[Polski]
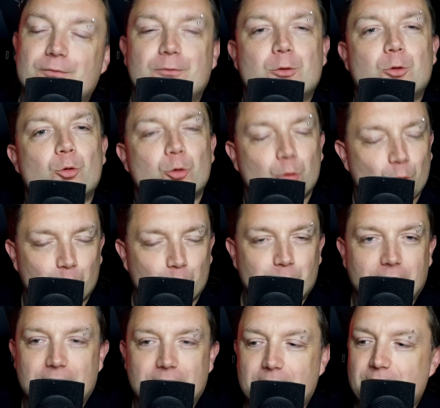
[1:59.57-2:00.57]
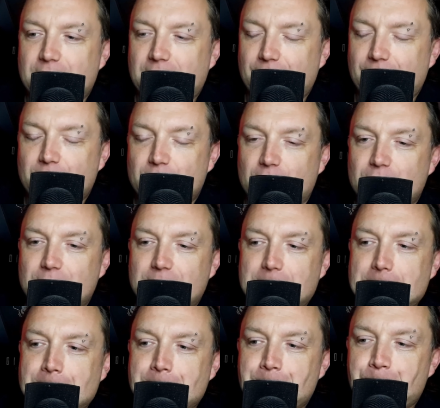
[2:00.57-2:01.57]
Du dużo to jest ciekawych rzeczy i
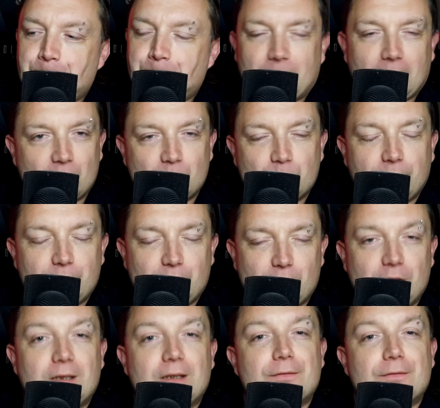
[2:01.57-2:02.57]
jak już mówiłem wcześniej,